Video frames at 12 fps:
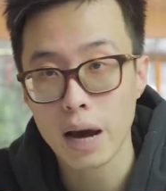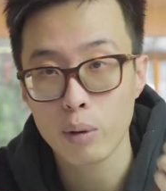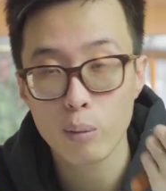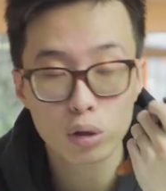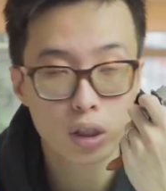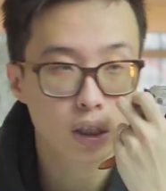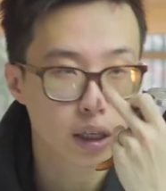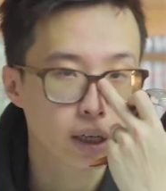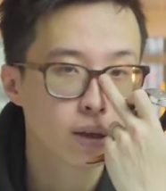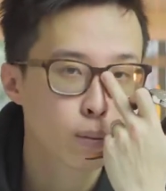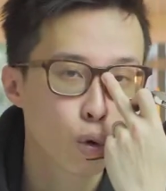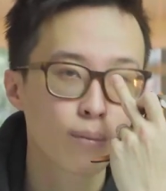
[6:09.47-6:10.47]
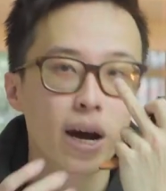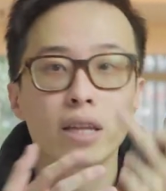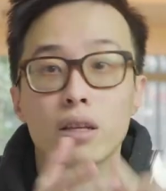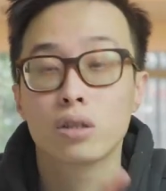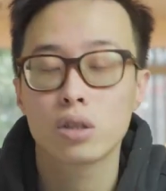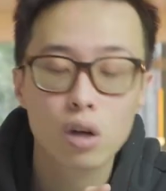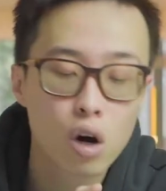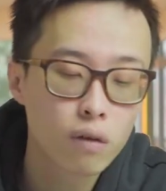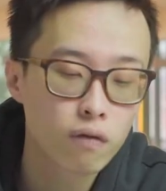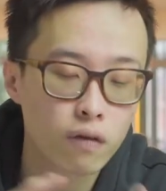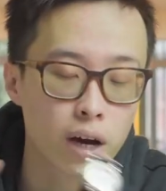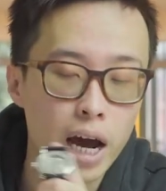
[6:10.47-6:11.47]
là hai mươi mốt trên kính, bốn mươi hai tiếng chữ
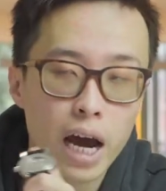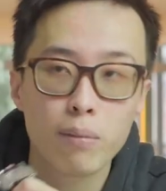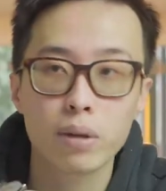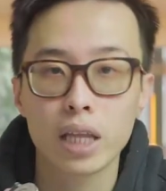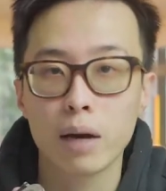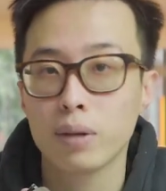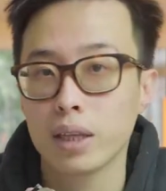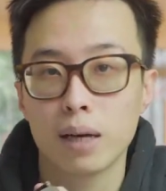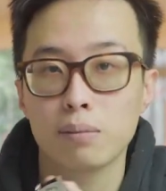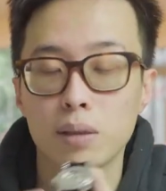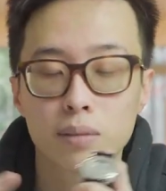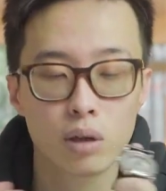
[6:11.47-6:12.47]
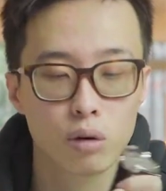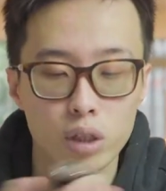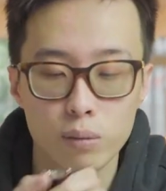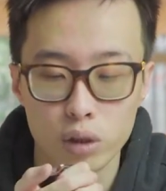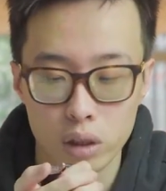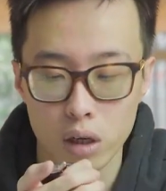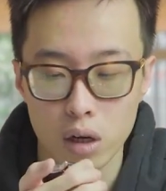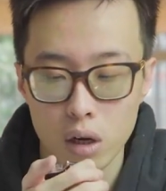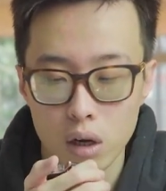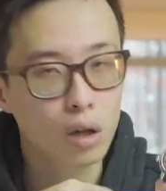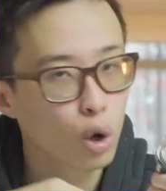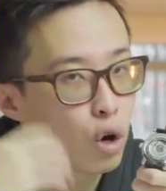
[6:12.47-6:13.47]
code và hai mươi tám nghìn tám trăm dao động trên một giờ.
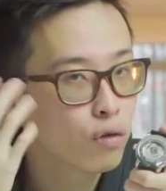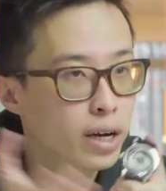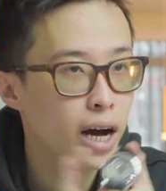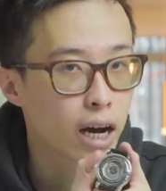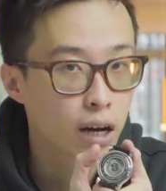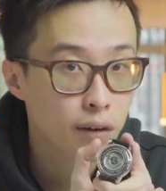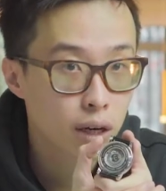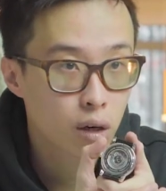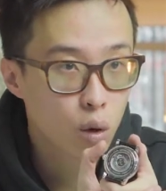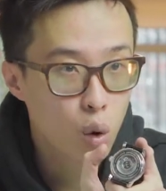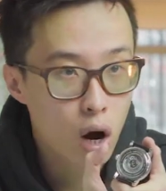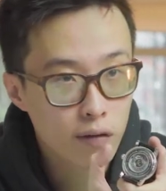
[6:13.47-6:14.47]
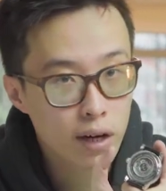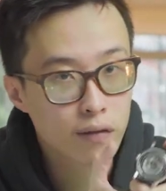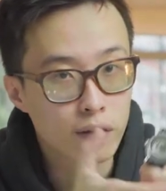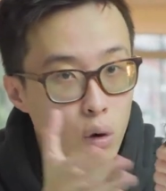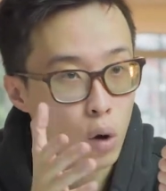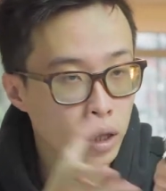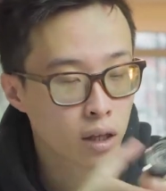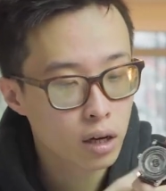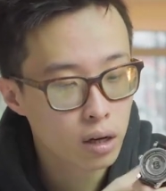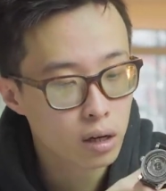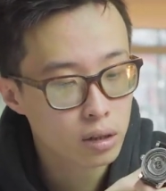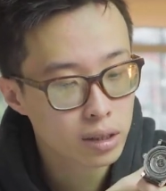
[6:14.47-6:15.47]
Đối với cả cái phần hoa văn và họa
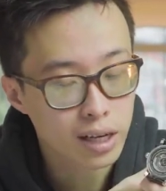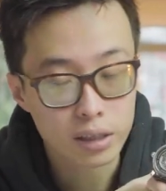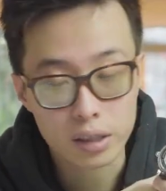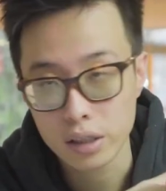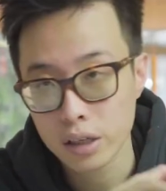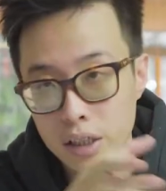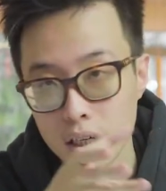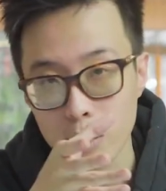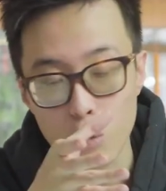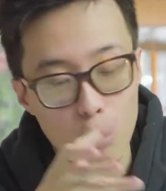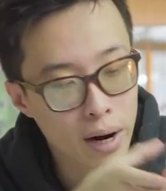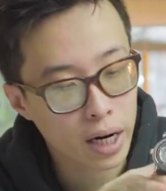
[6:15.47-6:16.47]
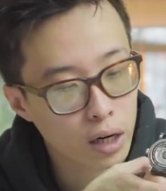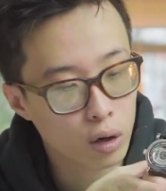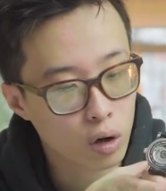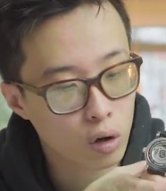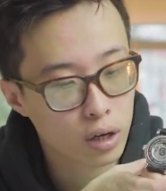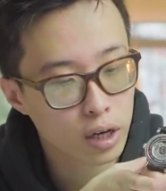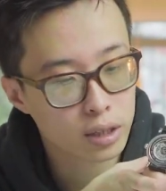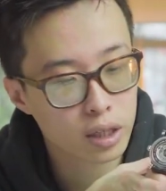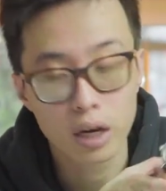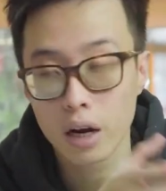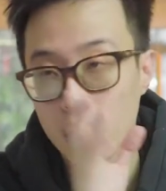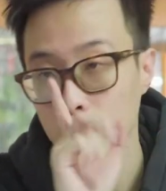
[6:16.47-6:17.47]
tiết trang trí ở trên cái bộ máy này nó có những cái
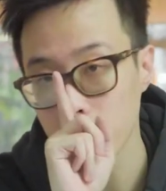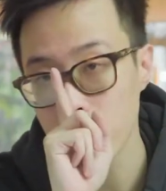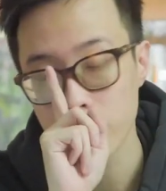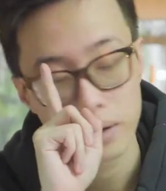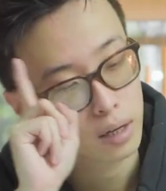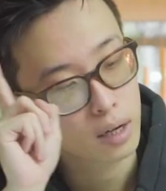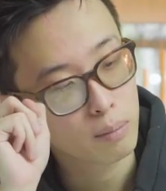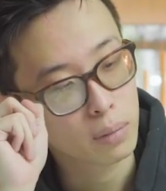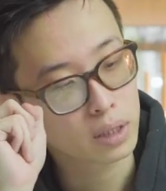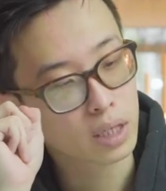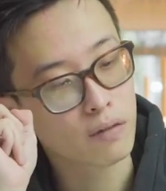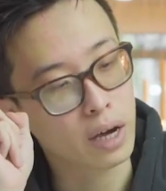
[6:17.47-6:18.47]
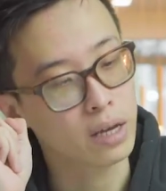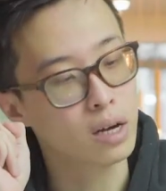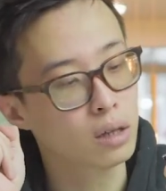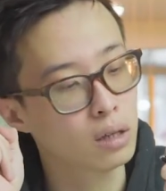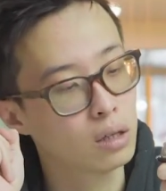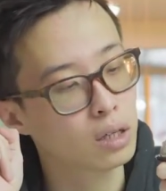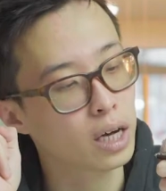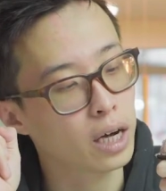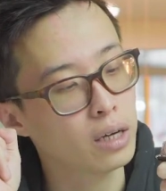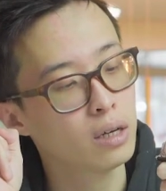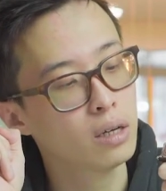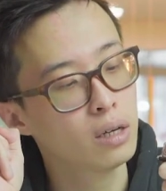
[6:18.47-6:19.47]
gì? Đầu tiên mình sẽ phải nhắc tới
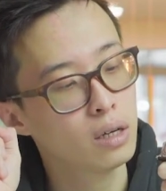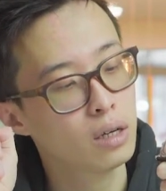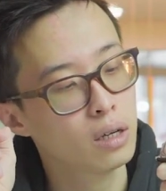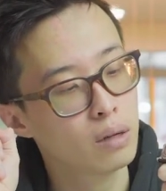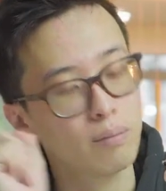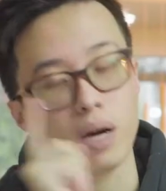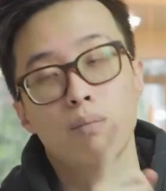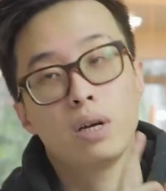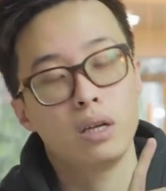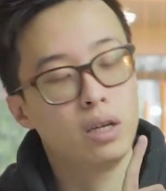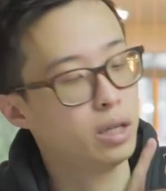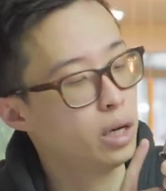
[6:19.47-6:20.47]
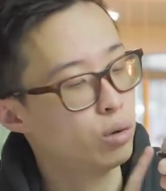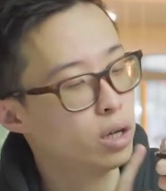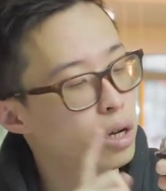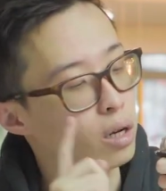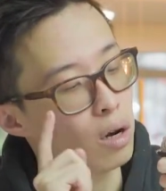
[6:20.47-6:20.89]
cái mà mình nhìn thấy đầu tiên,